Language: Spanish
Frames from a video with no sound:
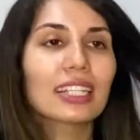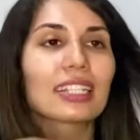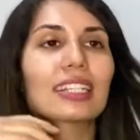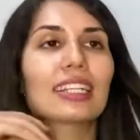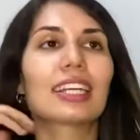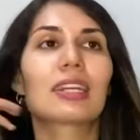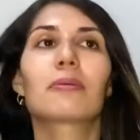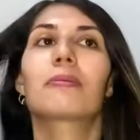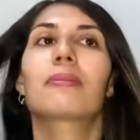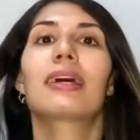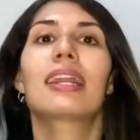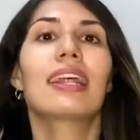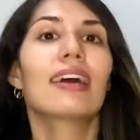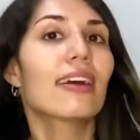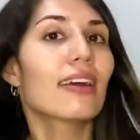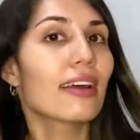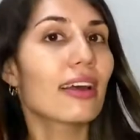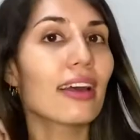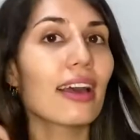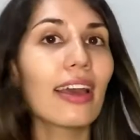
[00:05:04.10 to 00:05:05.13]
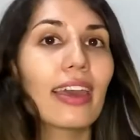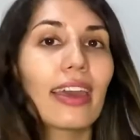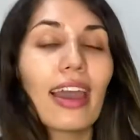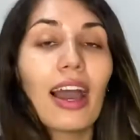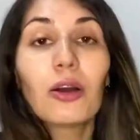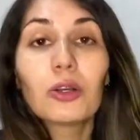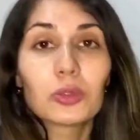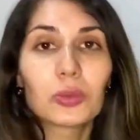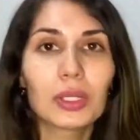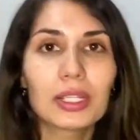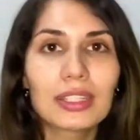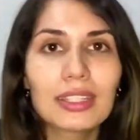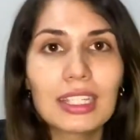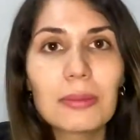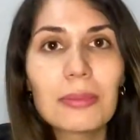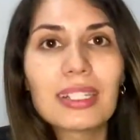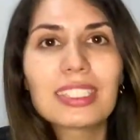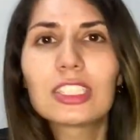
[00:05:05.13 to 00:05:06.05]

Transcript: tener mala eh, autoestima.